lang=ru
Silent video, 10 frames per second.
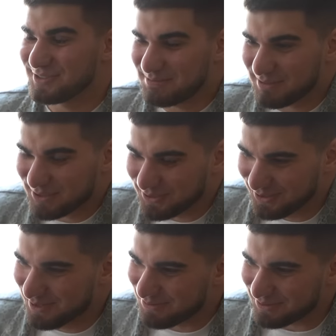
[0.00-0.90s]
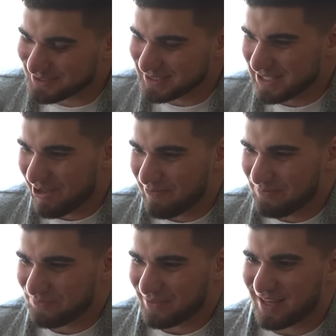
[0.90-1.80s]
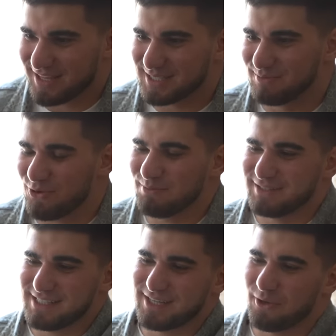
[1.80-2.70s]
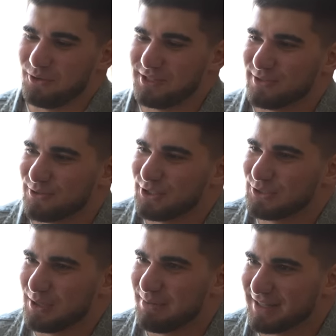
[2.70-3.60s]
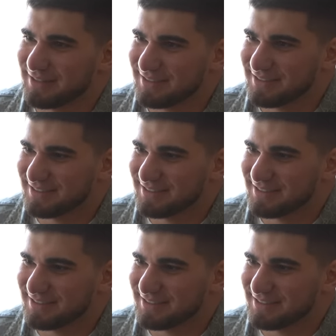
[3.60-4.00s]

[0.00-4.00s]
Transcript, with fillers: Теперь другой вопрос. Смог бы ты закрутить эту крышку обратно?